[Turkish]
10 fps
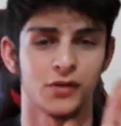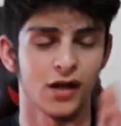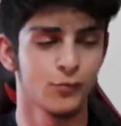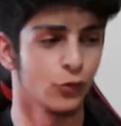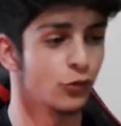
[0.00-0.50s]

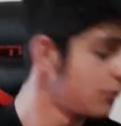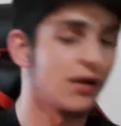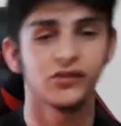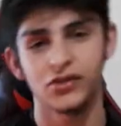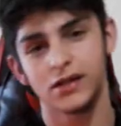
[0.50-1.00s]
Ama
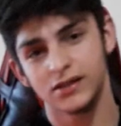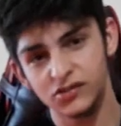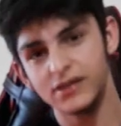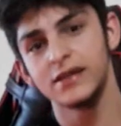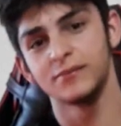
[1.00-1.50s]
Ben
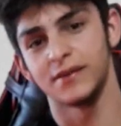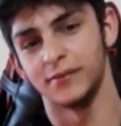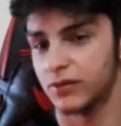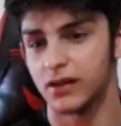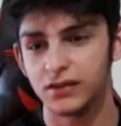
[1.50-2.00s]
şarkıcı değilim
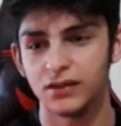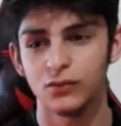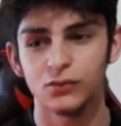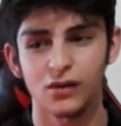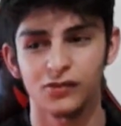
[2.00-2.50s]
dedim. Şarkıyla
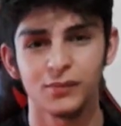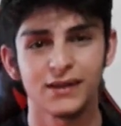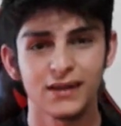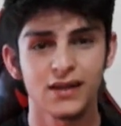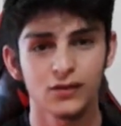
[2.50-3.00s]

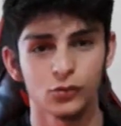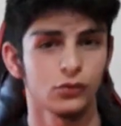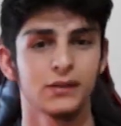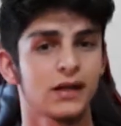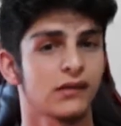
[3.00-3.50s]
uğraşmaya gerek yok.
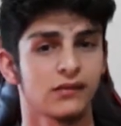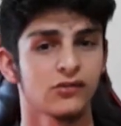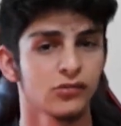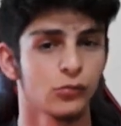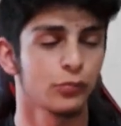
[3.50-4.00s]
Bir
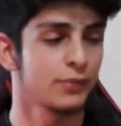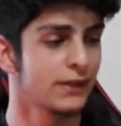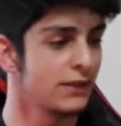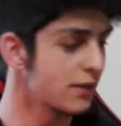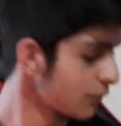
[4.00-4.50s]
kazancım yok, bir
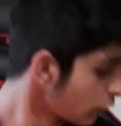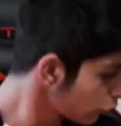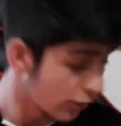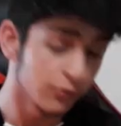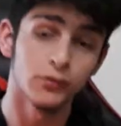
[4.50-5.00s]
gelirim yok.
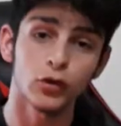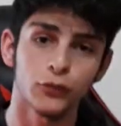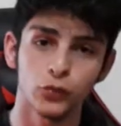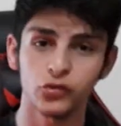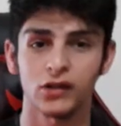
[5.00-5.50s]

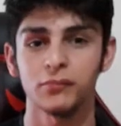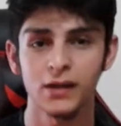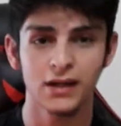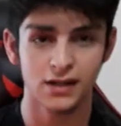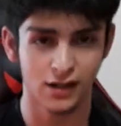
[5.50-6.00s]
Mikrofonu
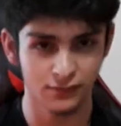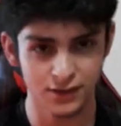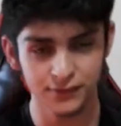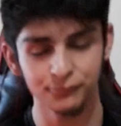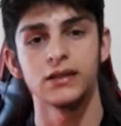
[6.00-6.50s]
satmaya karar
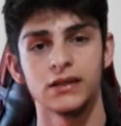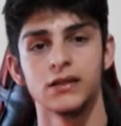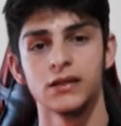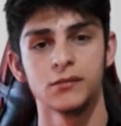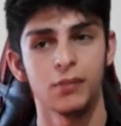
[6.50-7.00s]
verdim.
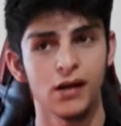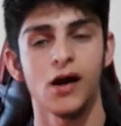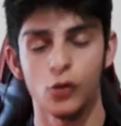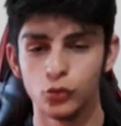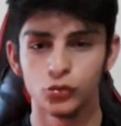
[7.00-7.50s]
Ee,
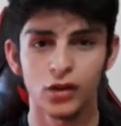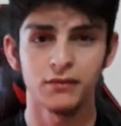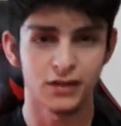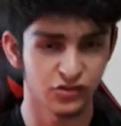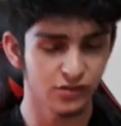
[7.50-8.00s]
bayağı uyguna
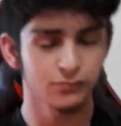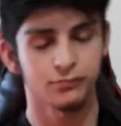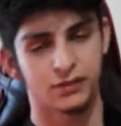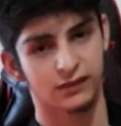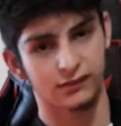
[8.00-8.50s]
vereceğim.
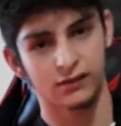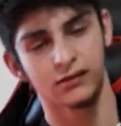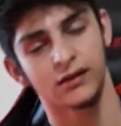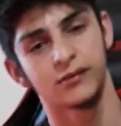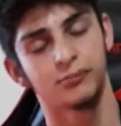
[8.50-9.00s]
Piyasadaki
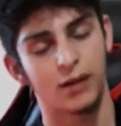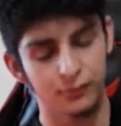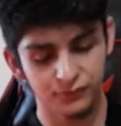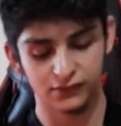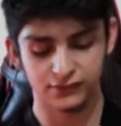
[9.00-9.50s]
yani
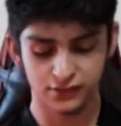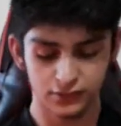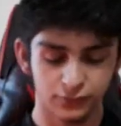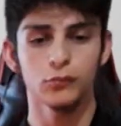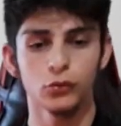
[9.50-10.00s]
pop
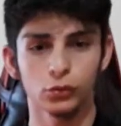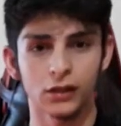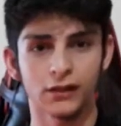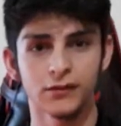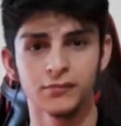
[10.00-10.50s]
filtre'ı, bu
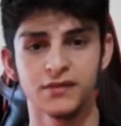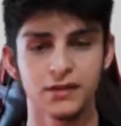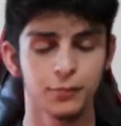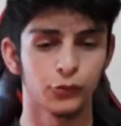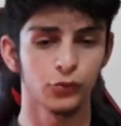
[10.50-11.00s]
kullandığım
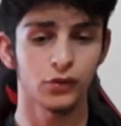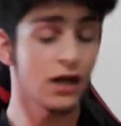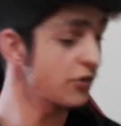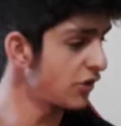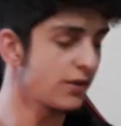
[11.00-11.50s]
tripodu.
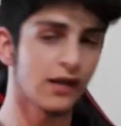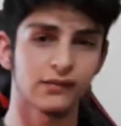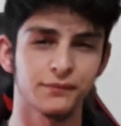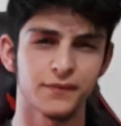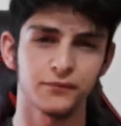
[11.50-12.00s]
Her şey daha
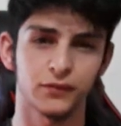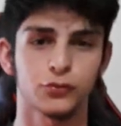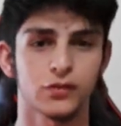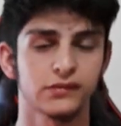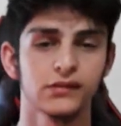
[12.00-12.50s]
sıfır
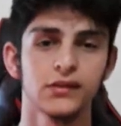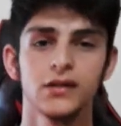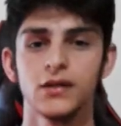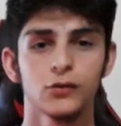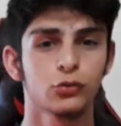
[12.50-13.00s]
faturası,
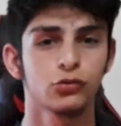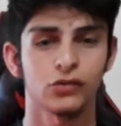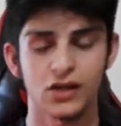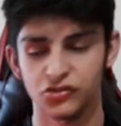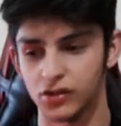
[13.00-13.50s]

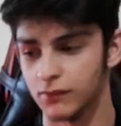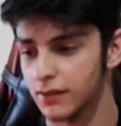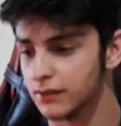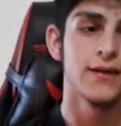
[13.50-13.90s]
kutusu her şeyi var.